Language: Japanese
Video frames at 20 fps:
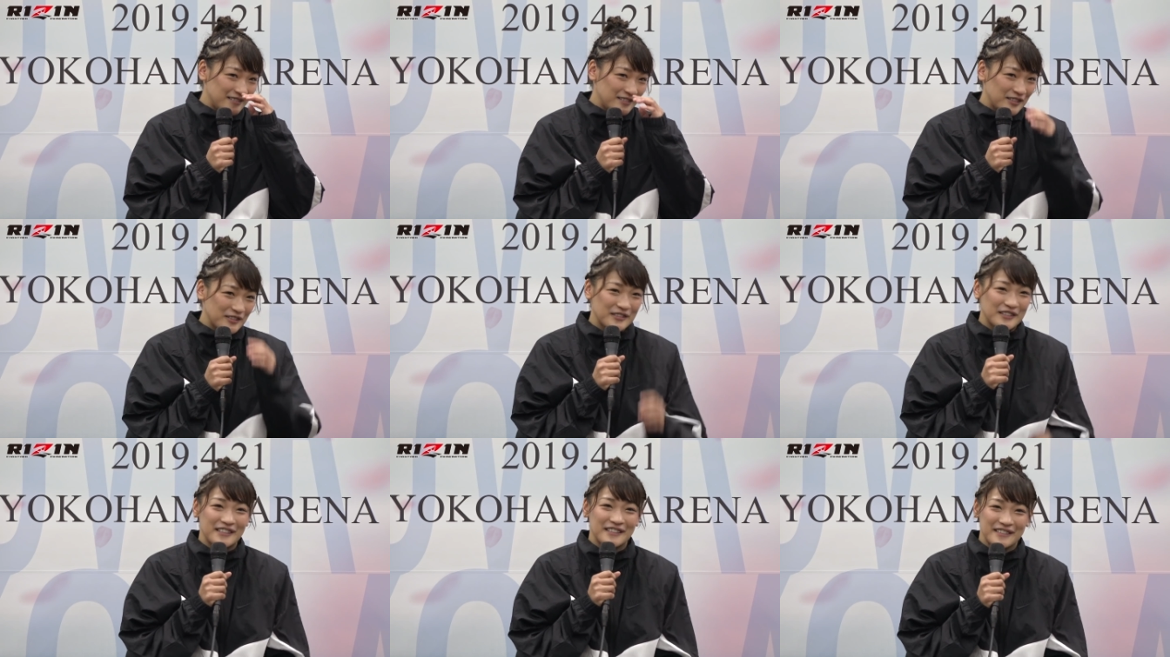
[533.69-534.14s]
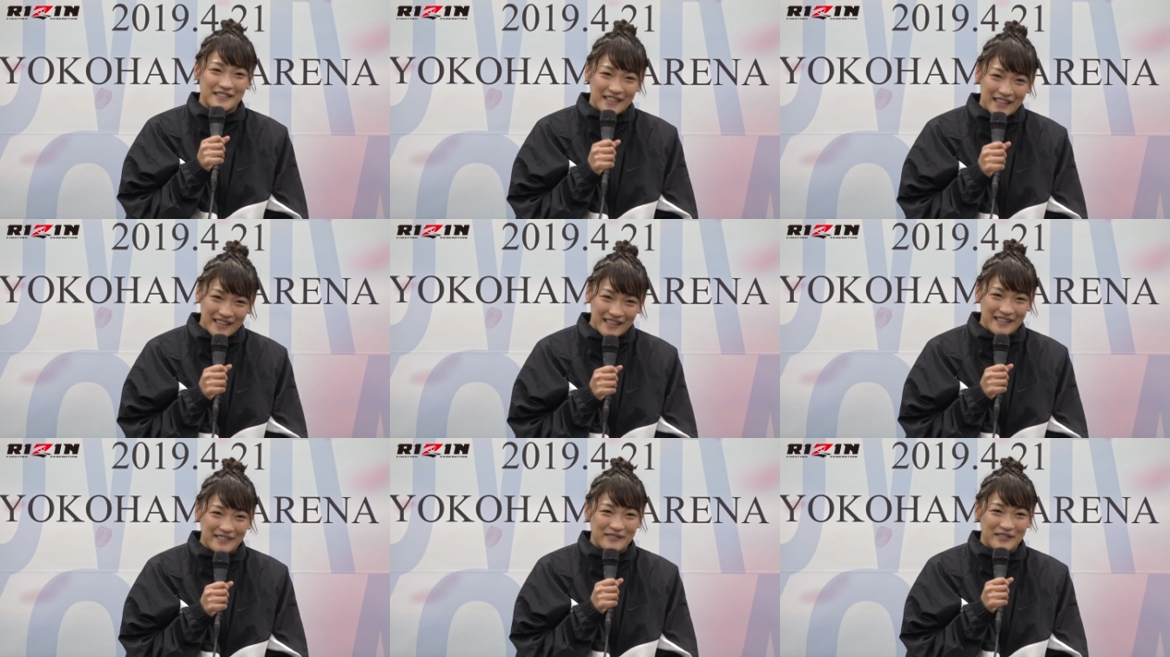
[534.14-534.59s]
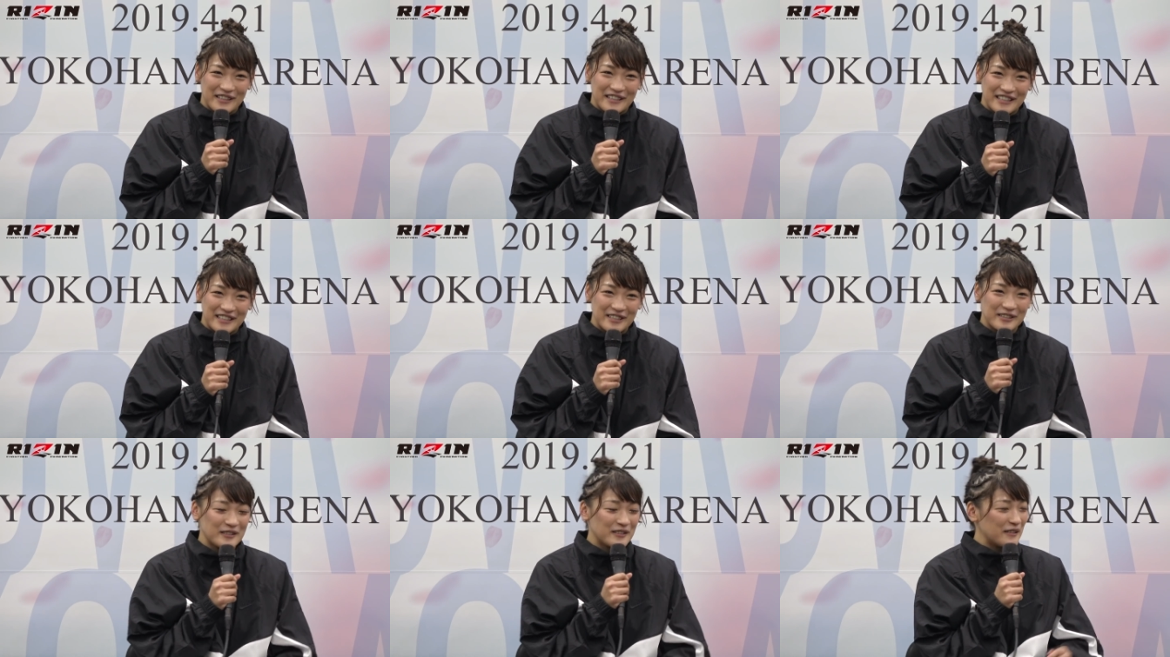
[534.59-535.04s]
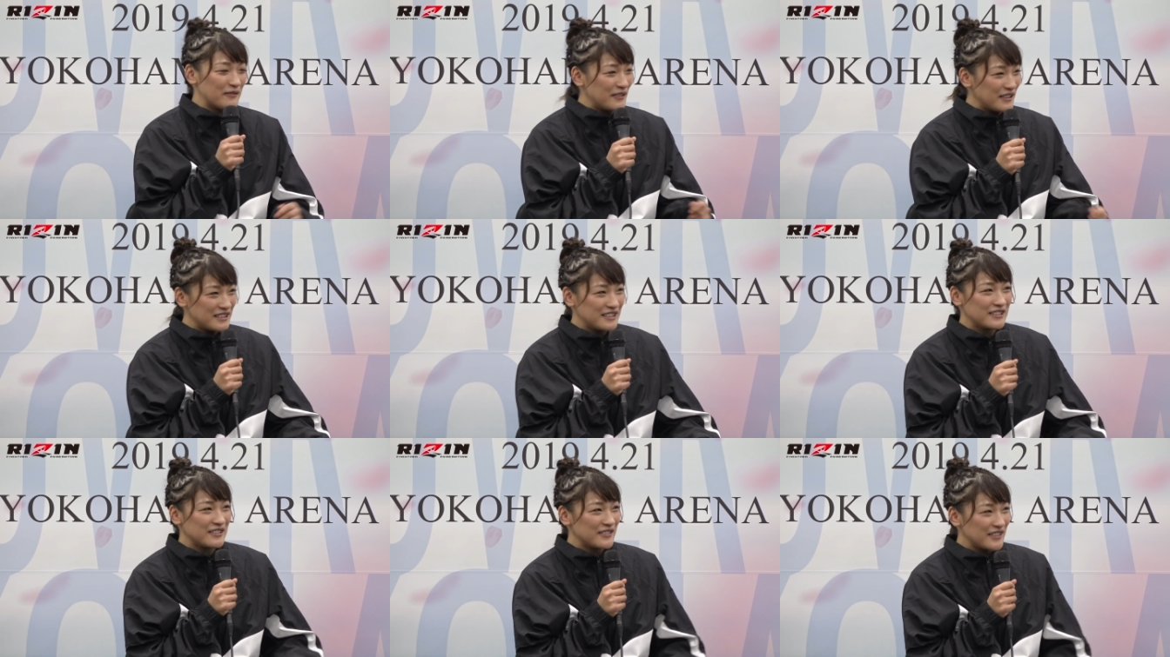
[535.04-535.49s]
そうですねやっぱり肘とか
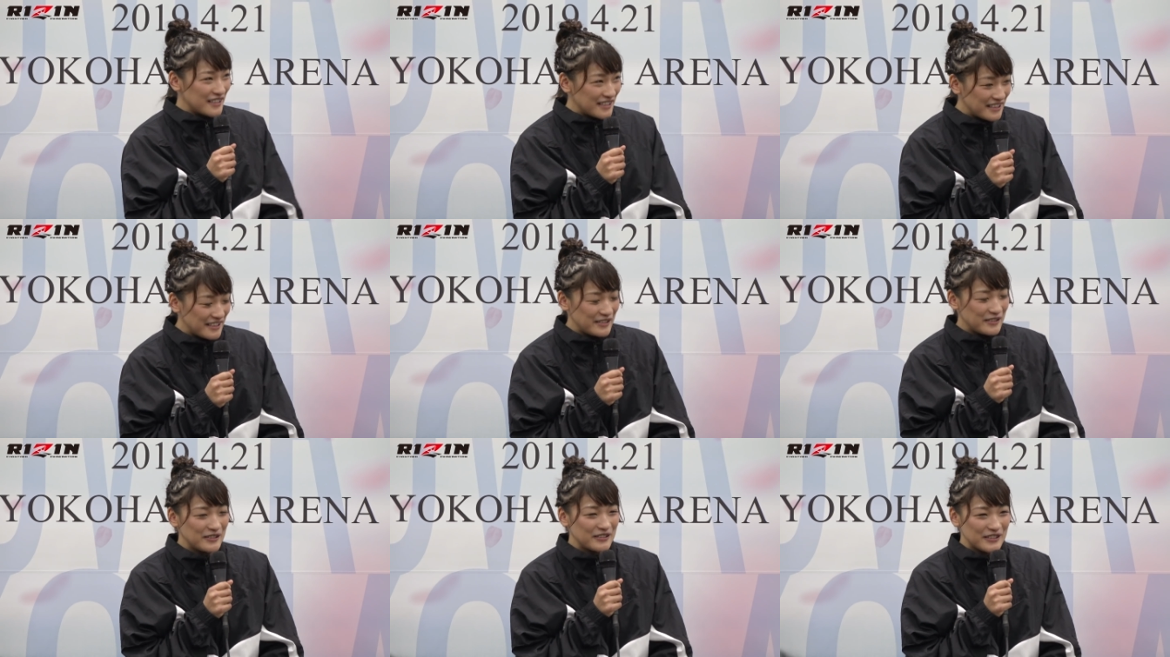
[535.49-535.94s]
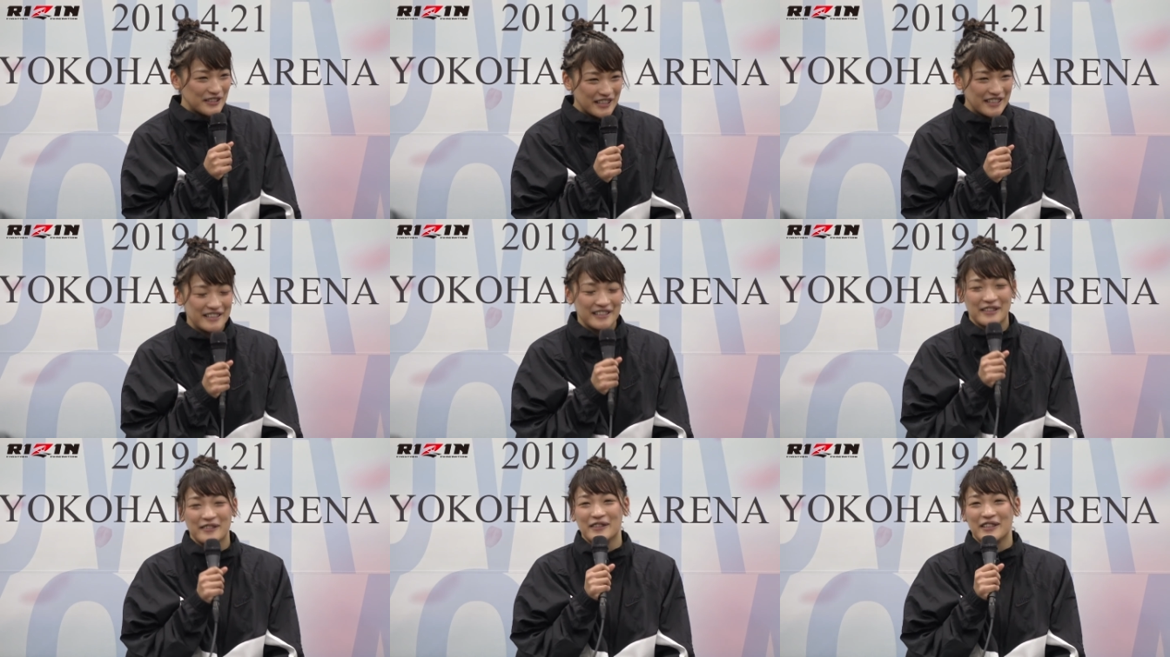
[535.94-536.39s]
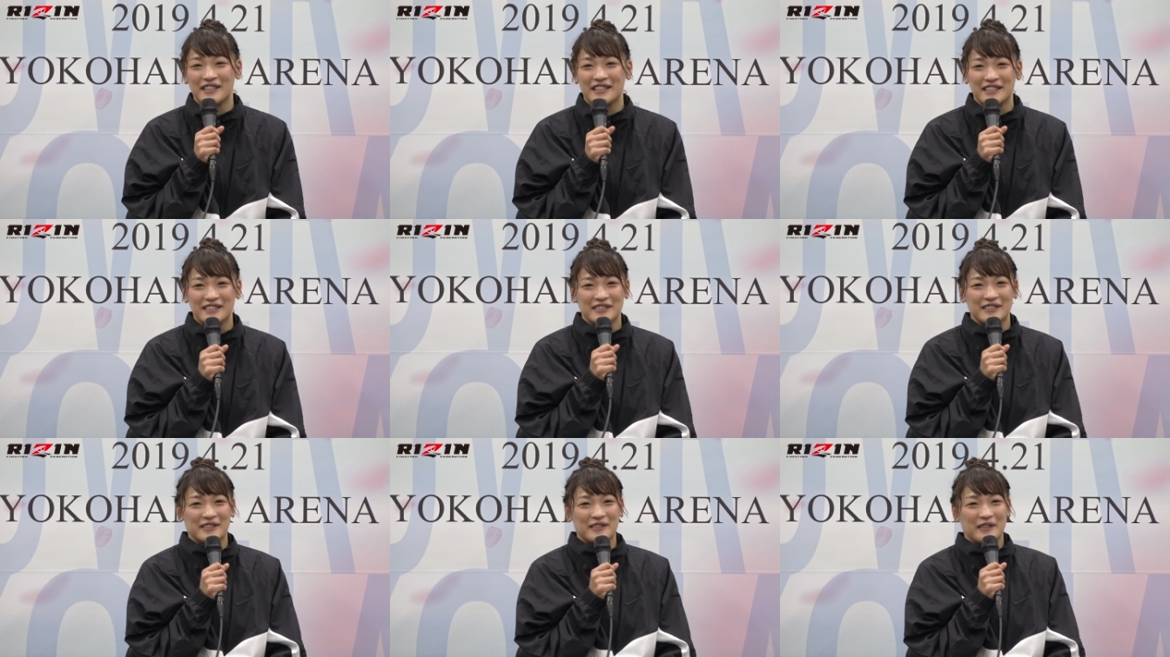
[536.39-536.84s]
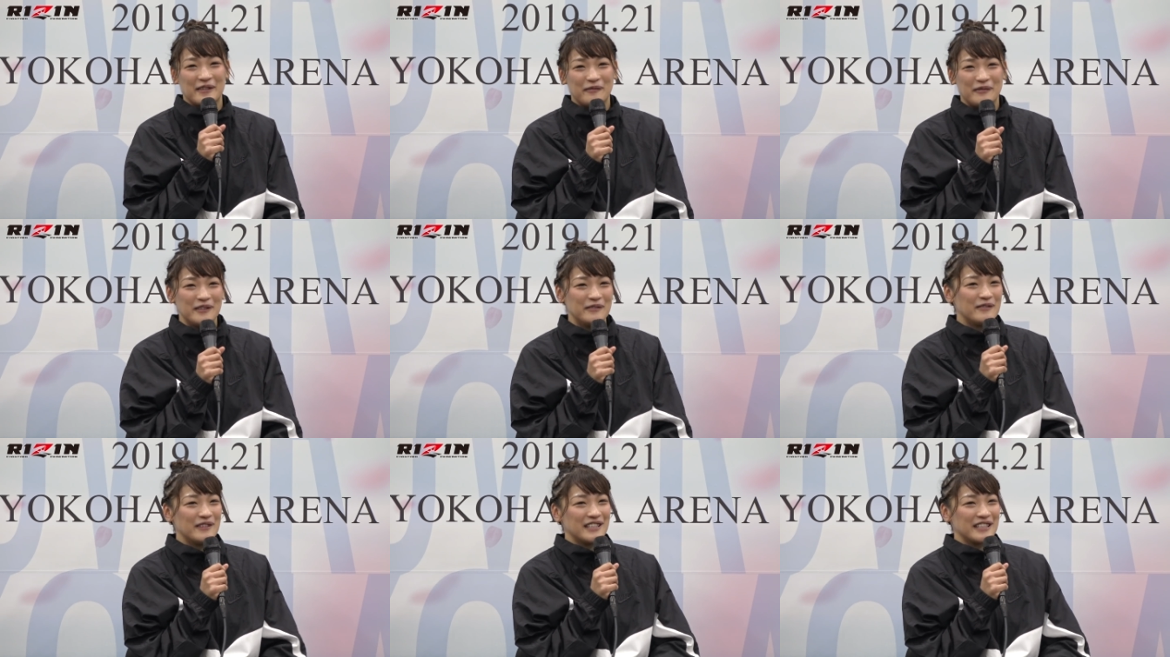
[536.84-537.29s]
パンチとかねいろいろできたらよかったんですけどやっ
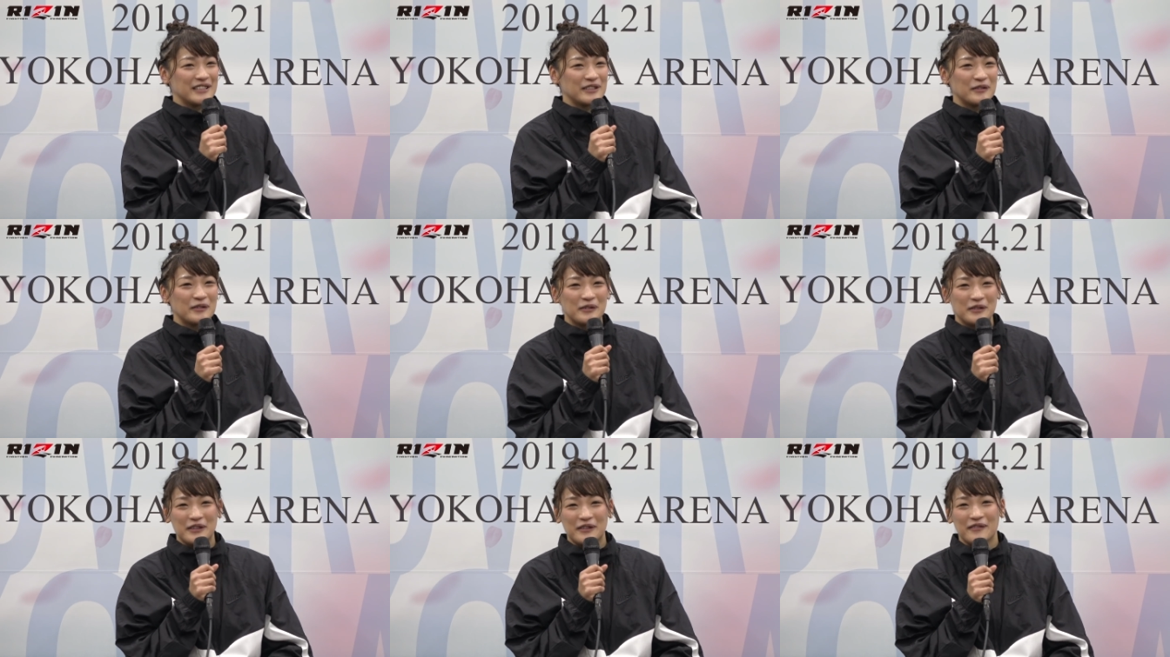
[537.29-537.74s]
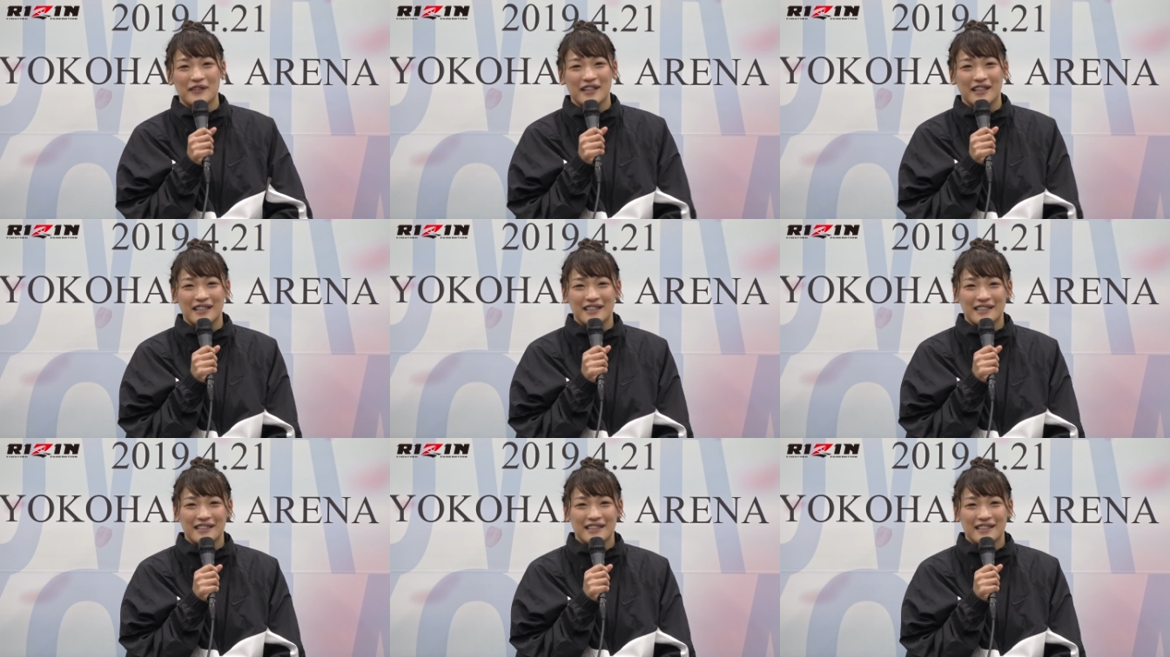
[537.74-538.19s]
ぱりまだそこには